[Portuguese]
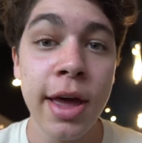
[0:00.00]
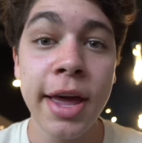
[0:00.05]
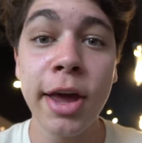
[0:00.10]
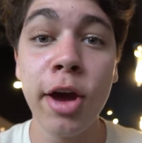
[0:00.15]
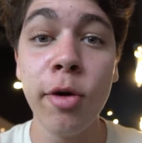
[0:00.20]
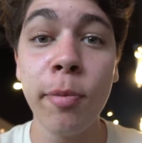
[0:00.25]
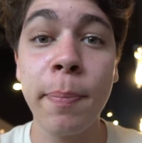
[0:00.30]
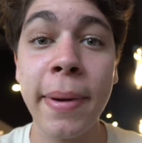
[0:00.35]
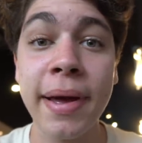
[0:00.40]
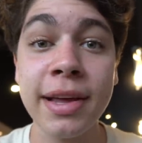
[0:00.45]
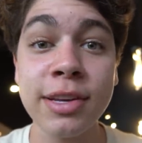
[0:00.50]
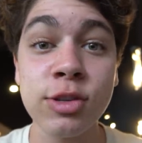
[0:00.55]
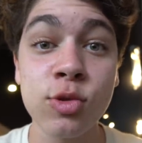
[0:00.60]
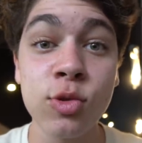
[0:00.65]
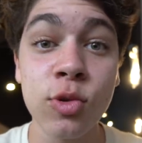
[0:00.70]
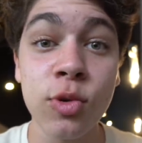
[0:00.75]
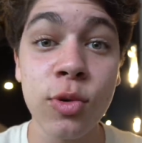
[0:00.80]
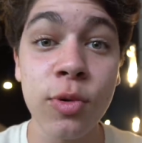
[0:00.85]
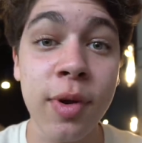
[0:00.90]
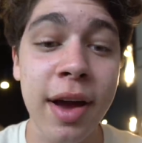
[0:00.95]
Eu
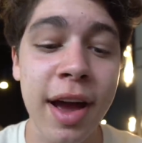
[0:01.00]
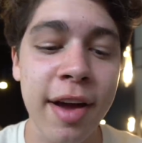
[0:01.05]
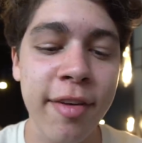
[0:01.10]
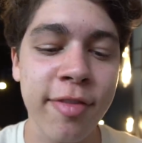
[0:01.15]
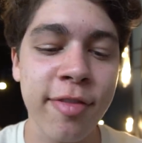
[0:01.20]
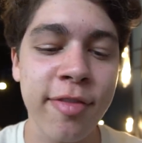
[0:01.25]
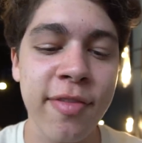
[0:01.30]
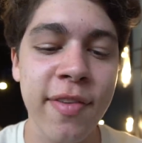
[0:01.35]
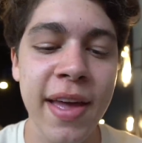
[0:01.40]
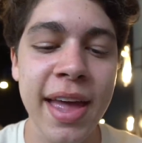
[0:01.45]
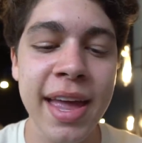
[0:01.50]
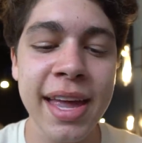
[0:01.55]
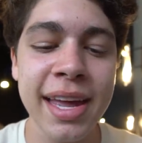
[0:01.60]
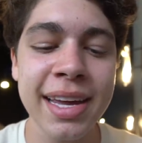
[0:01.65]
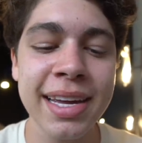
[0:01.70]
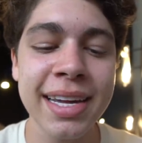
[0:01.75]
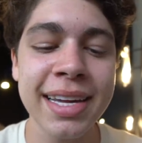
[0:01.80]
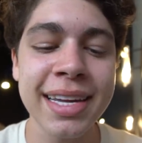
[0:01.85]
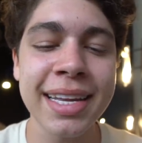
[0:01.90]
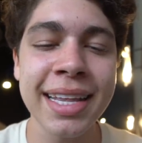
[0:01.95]
peço o café
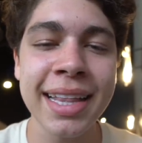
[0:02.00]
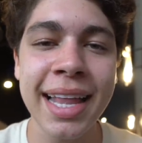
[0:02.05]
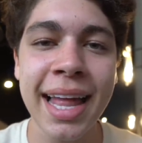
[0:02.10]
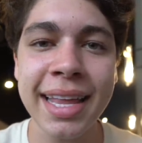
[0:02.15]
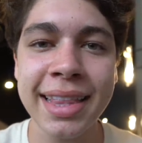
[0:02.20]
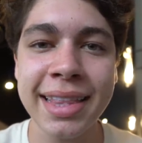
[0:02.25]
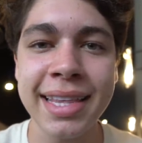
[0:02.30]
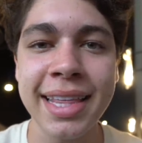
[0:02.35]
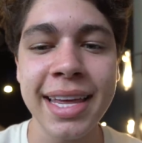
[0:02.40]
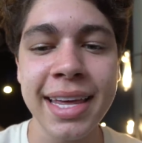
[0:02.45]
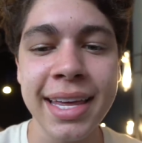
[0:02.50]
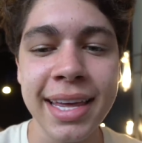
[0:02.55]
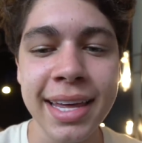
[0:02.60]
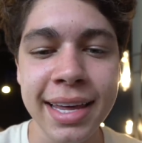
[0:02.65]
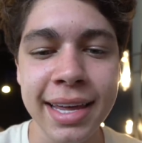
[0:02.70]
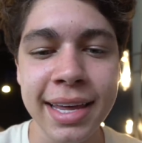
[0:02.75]
latte.